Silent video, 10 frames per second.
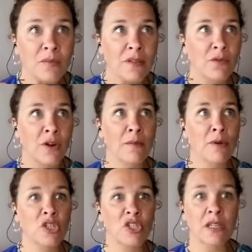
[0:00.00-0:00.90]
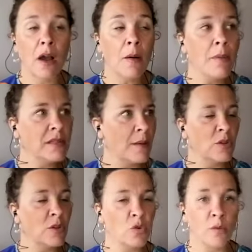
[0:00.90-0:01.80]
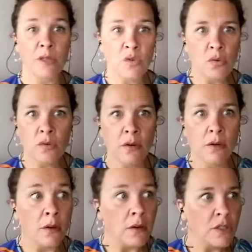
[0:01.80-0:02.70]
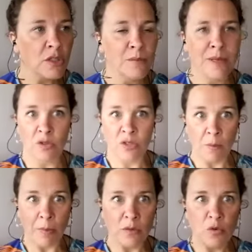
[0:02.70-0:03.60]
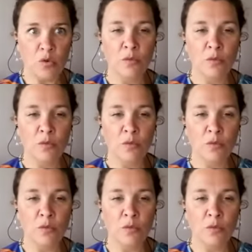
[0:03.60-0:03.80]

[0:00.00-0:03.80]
voilà, moi, je dis, ah bah ça m'est tombé dessus, euh, je m'y attendais pas du tout.